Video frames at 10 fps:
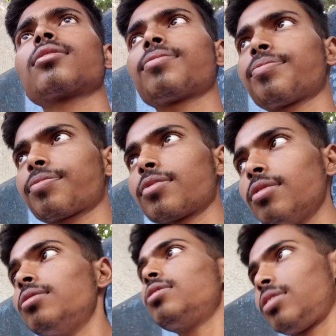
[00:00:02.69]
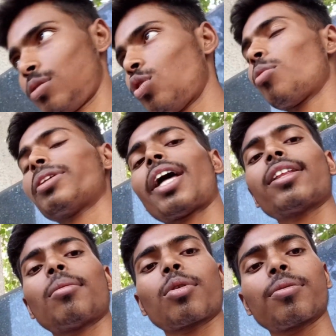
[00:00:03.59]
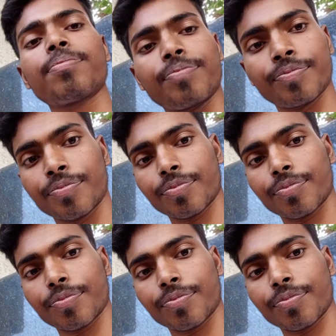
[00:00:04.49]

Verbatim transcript: कैसे उन्होंने बताया था मेरे को